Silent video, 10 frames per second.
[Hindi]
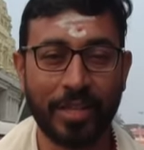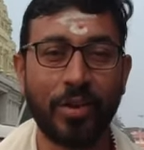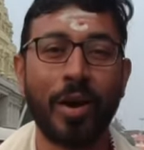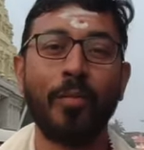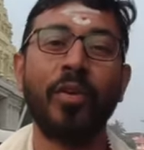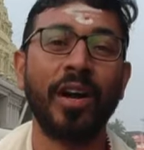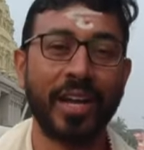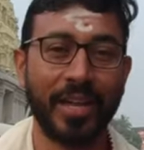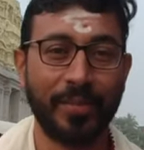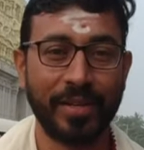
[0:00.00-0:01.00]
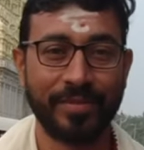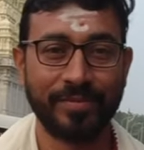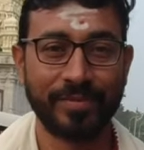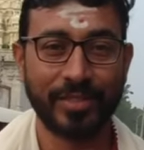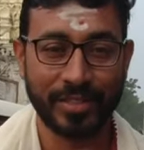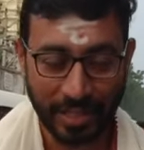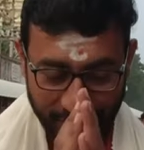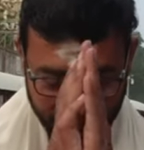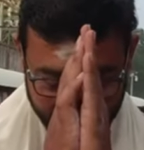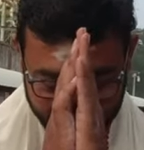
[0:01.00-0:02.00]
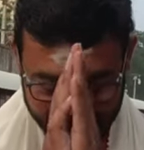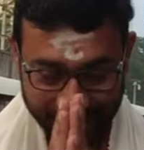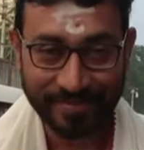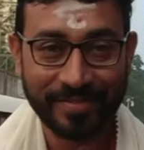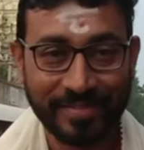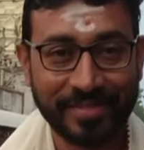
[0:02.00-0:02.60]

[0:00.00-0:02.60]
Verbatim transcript: मिलता हूँ आपको आगे जय शंकर भाई